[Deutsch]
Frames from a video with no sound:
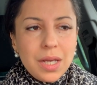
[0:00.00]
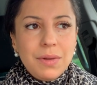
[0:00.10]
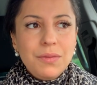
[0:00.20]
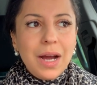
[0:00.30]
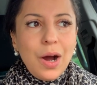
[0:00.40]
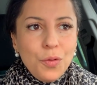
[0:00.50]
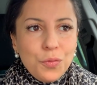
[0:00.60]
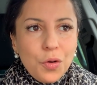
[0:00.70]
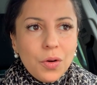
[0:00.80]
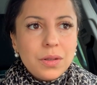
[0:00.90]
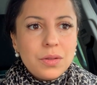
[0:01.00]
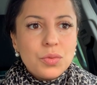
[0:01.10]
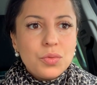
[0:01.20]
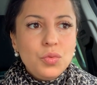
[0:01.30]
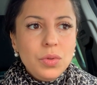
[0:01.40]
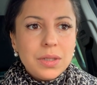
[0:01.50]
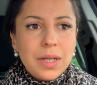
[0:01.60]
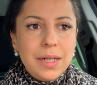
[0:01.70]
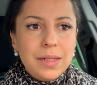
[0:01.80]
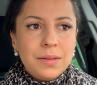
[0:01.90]
Wenn wir aufhören zu
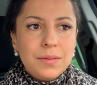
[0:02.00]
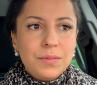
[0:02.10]
urteilen,